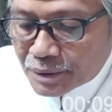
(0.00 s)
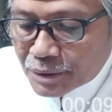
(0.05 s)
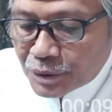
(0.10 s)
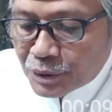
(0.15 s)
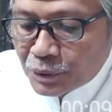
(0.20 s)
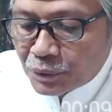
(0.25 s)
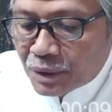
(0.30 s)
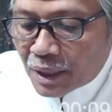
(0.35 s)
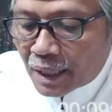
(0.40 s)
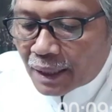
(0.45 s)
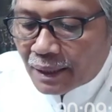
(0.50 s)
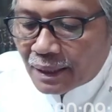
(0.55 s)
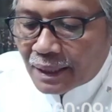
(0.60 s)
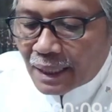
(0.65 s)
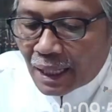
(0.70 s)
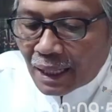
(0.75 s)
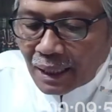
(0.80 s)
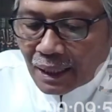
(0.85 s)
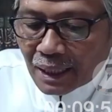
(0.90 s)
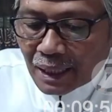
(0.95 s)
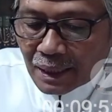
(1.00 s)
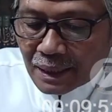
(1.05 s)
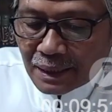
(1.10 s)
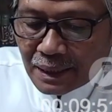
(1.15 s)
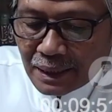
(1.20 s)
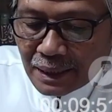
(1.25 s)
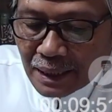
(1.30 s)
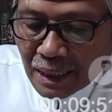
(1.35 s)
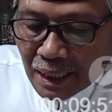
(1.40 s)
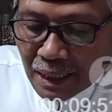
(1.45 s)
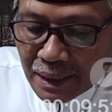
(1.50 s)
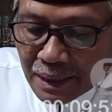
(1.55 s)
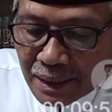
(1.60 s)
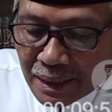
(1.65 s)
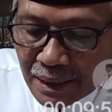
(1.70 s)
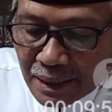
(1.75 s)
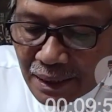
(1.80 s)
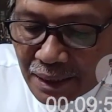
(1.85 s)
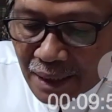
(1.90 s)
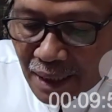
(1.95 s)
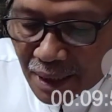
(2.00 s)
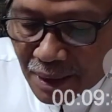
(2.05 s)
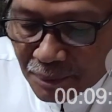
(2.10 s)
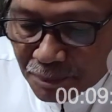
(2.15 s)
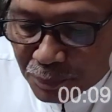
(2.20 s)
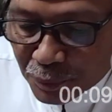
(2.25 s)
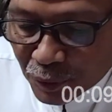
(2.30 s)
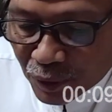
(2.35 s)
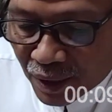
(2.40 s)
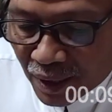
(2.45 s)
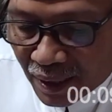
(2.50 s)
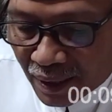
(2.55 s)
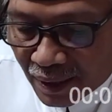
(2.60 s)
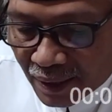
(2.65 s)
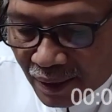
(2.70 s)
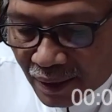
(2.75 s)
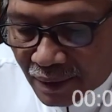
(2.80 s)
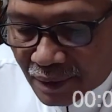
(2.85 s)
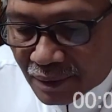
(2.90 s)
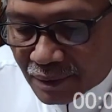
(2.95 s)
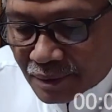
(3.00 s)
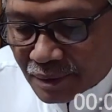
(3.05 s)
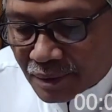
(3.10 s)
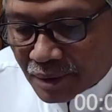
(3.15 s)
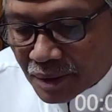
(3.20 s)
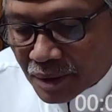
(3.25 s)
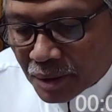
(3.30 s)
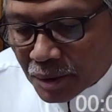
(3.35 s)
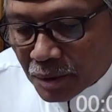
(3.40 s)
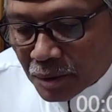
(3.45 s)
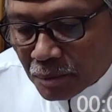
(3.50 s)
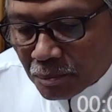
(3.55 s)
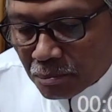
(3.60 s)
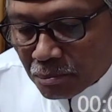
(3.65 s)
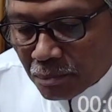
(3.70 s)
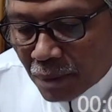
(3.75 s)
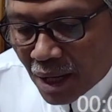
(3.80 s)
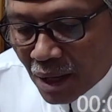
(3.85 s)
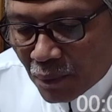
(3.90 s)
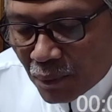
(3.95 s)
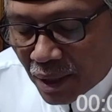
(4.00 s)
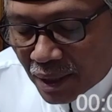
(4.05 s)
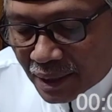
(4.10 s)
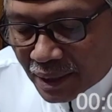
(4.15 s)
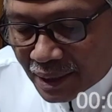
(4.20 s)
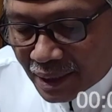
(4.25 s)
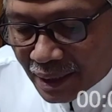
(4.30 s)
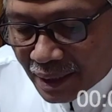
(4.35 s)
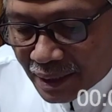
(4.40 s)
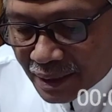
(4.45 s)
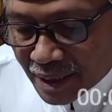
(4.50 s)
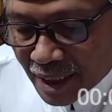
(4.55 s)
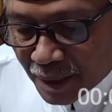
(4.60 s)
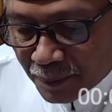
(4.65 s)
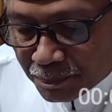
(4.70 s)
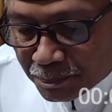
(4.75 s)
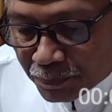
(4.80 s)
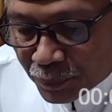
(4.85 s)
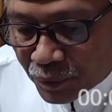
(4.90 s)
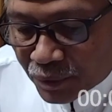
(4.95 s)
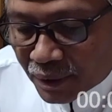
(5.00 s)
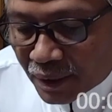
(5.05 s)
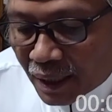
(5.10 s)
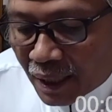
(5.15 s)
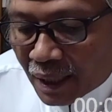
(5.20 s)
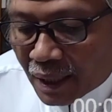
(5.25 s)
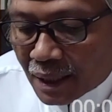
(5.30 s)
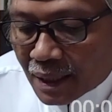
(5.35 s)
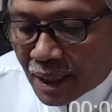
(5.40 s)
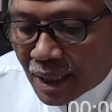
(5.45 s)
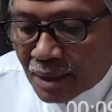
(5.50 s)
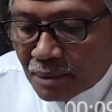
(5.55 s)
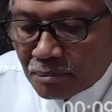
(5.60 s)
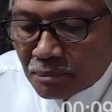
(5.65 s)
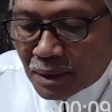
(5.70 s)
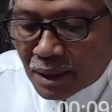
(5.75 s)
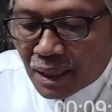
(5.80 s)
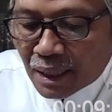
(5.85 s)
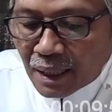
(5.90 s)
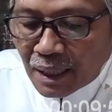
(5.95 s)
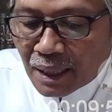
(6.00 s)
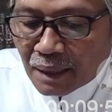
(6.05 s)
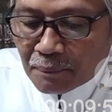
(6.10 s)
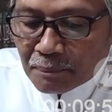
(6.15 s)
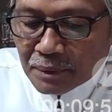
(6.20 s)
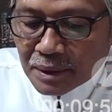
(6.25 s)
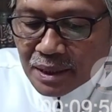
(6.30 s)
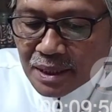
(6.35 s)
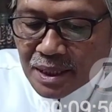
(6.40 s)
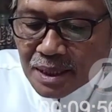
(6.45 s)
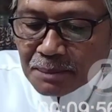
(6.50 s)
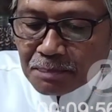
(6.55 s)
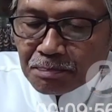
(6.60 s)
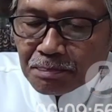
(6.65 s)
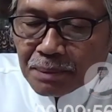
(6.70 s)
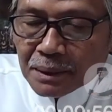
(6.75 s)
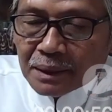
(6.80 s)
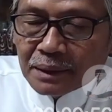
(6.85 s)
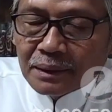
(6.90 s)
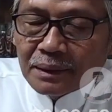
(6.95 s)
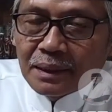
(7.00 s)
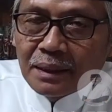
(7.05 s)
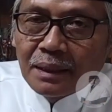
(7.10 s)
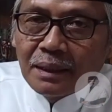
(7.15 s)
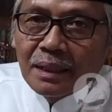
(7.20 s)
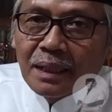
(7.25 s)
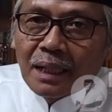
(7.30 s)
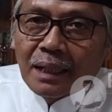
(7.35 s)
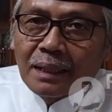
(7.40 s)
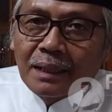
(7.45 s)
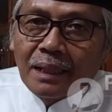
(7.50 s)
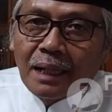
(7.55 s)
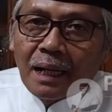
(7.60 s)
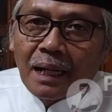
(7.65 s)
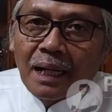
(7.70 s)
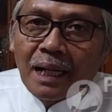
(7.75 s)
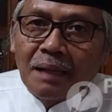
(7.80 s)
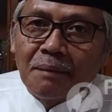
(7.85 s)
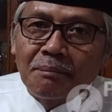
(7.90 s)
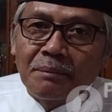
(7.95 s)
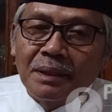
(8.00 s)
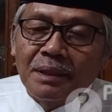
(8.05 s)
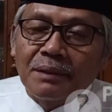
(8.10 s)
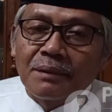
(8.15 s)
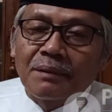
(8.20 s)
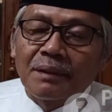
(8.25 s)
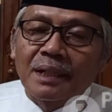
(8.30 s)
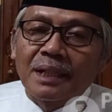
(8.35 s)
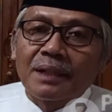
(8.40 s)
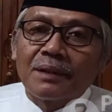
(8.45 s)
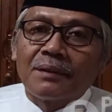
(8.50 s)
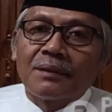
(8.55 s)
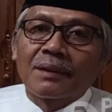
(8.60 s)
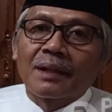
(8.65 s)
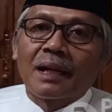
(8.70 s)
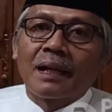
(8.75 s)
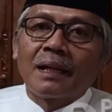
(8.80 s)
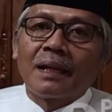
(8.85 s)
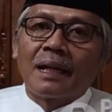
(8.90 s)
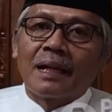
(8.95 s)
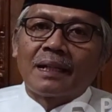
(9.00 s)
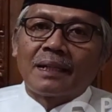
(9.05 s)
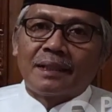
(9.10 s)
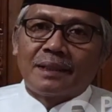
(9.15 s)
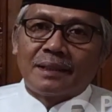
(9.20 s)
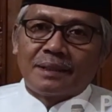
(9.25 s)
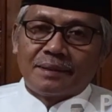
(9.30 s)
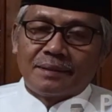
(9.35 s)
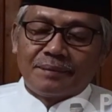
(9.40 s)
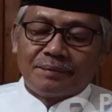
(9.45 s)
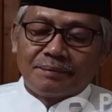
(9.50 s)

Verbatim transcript: Juga hendaklah diyakinkan pula bahwa dirinya pun akan mengalami seperti yang dialami oleh orang lain.